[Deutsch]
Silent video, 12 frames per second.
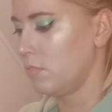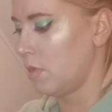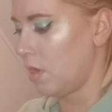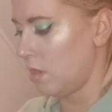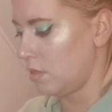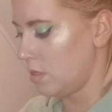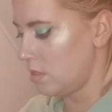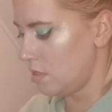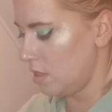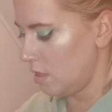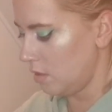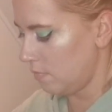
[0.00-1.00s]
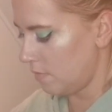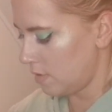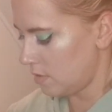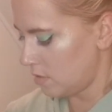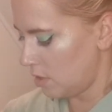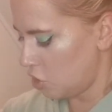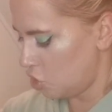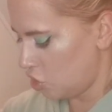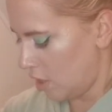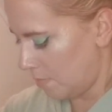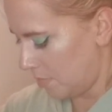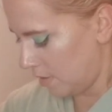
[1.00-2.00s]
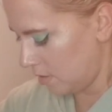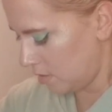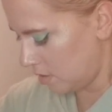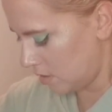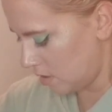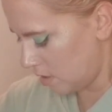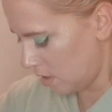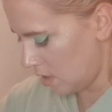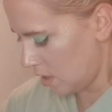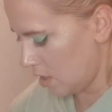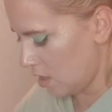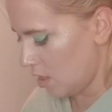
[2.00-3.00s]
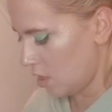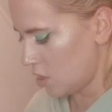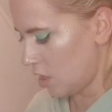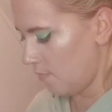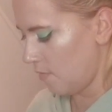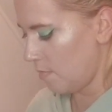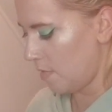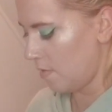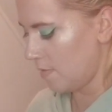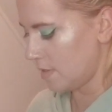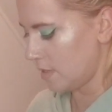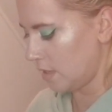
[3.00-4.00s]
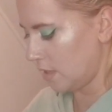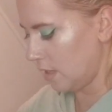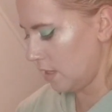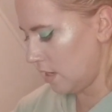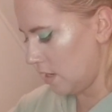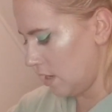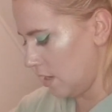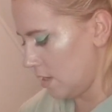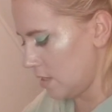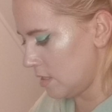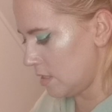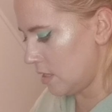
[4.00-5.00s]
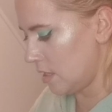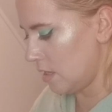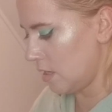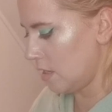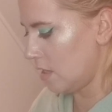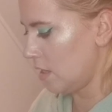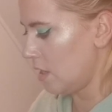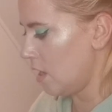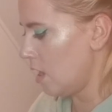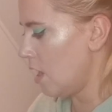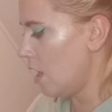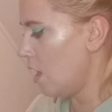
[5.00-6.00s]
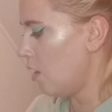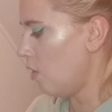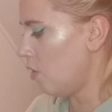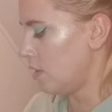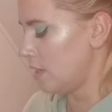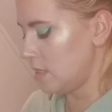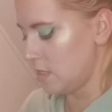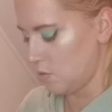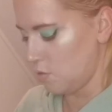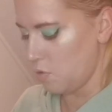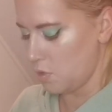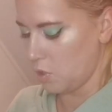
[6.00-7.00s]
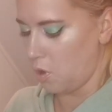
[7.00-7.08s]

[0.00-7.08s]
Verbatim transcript: Da hat jetzt irgendwas gescheppert. Schauen wir mal, was da drinnen ist. Oh, das ist cool.